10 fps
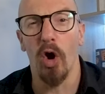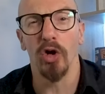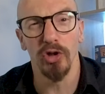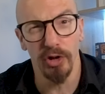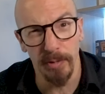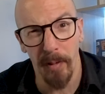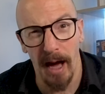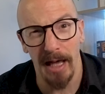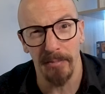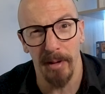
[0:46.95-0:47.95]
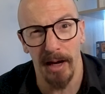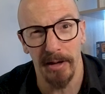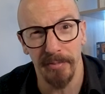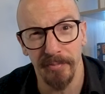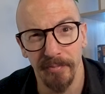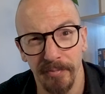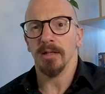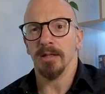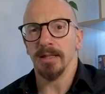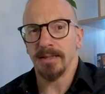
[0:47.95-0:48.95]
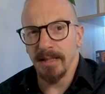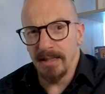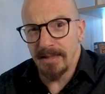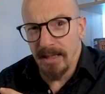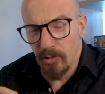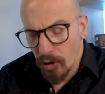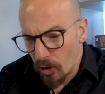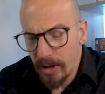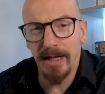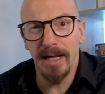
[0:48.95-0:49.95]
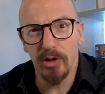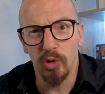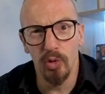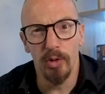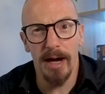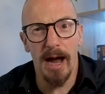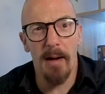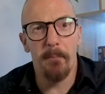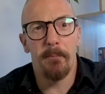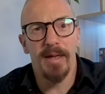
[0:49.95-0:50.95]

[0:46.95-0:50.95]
olio di palma. Si distinguono in natura